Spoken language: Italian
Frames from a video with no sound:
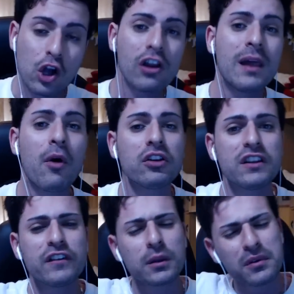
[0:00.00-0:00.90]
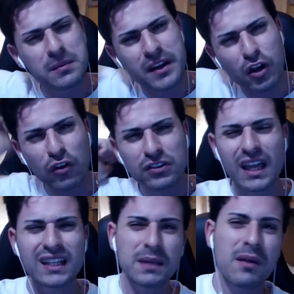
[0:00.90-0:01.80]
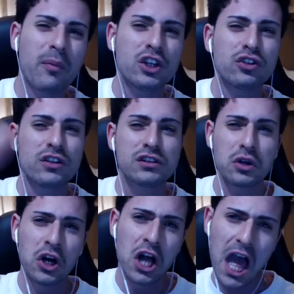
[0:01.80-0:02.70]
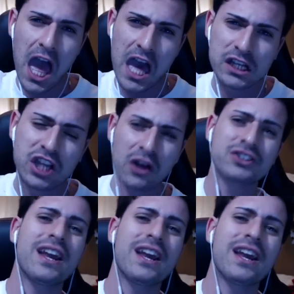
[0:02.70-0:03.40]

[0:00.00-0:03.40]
con le mod, fatemelo sapere con tanti bei pollicioni in su. E ciao